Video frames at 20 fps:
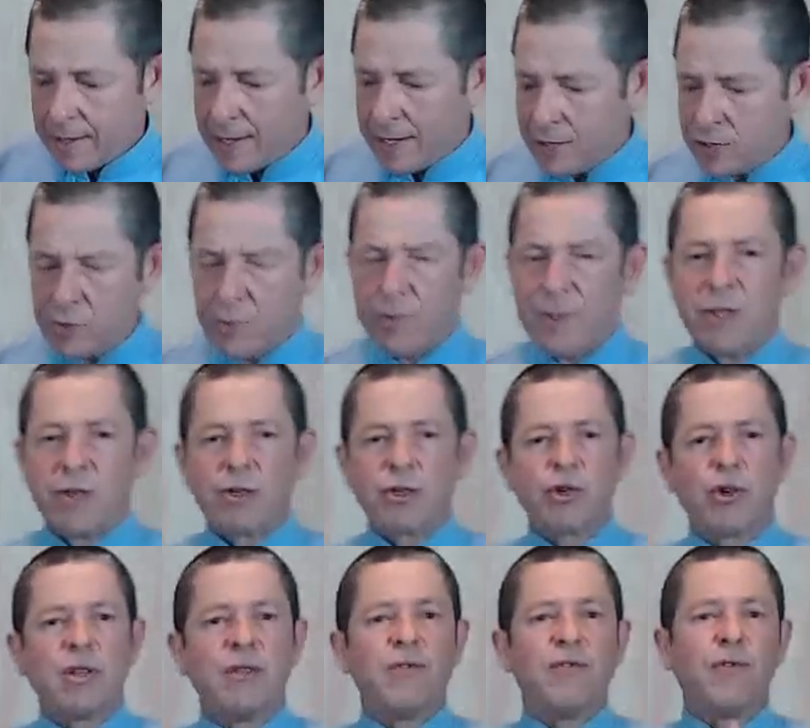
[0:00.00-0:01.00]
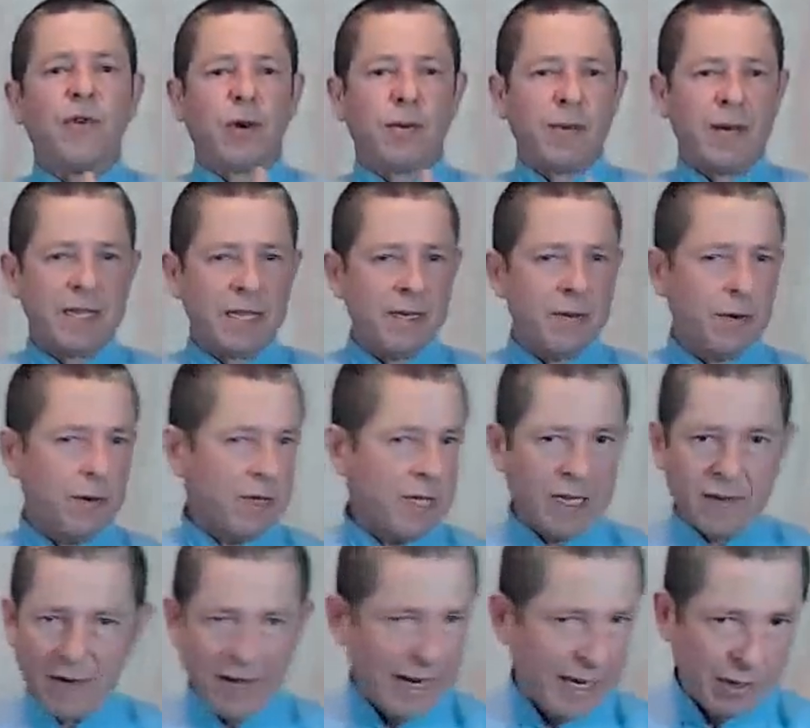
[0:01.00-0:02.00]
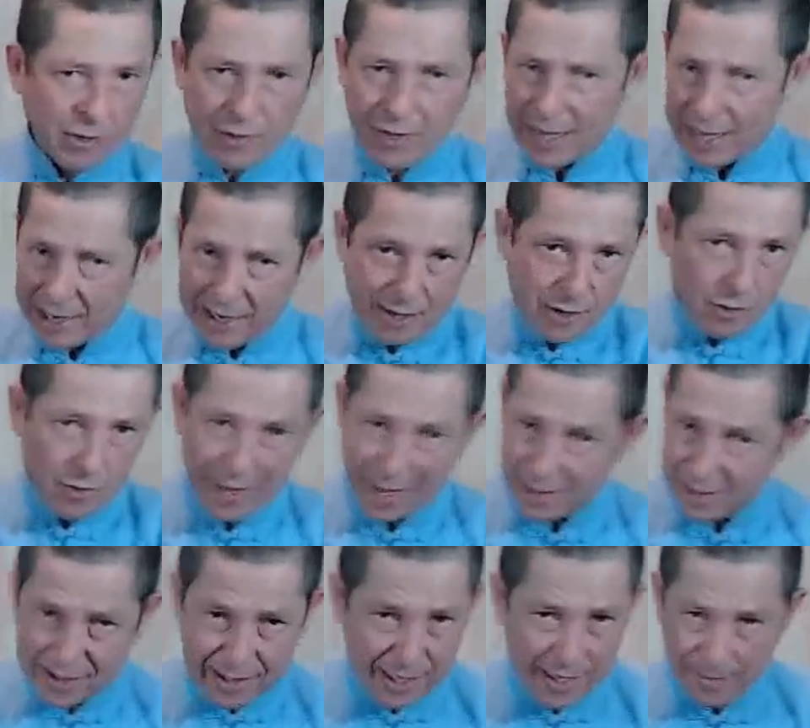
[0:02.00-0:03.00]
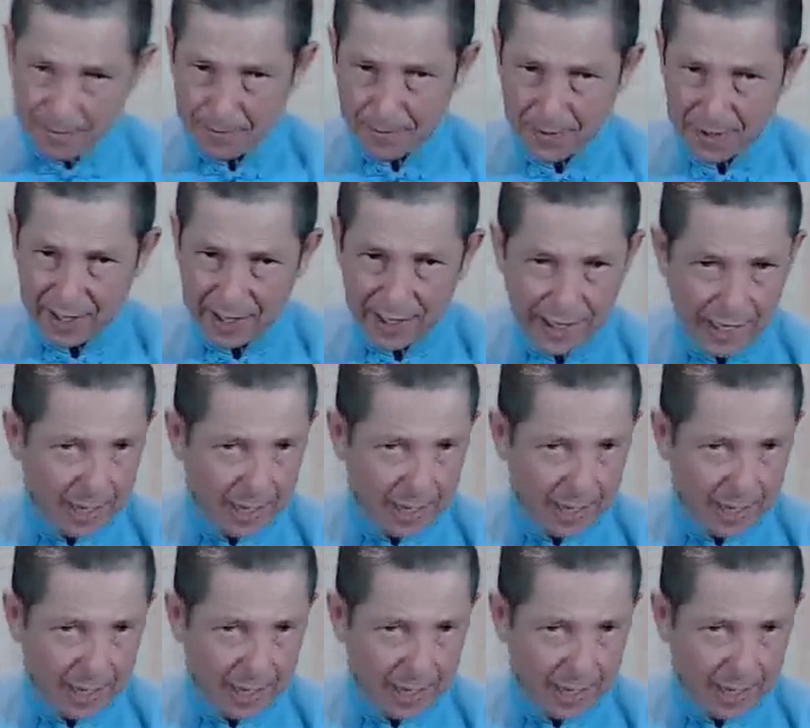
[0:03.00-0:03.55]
Estos vídeos son informativos, te van a ayudar, ayudan siempre.